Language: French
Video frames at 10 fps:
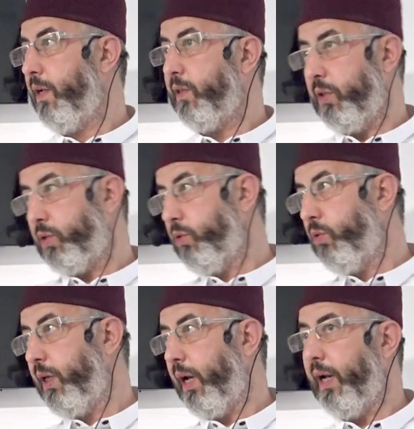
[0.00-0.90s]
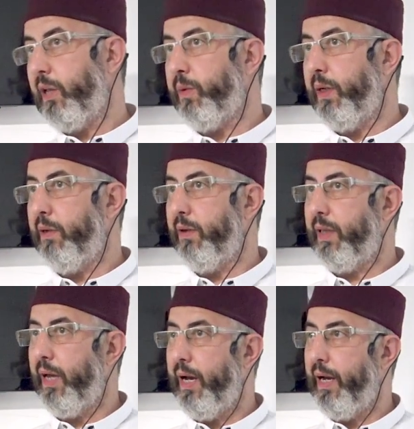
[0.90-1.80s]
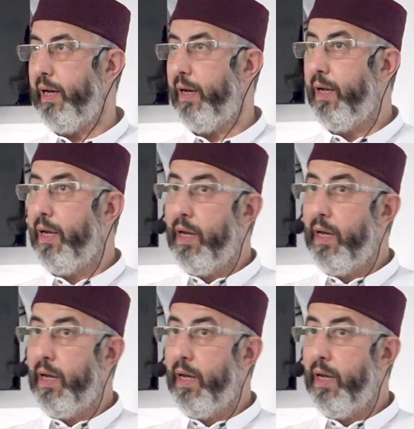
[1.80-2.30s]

c'est ce que nous dit Allah subhanahu wa ta'ala.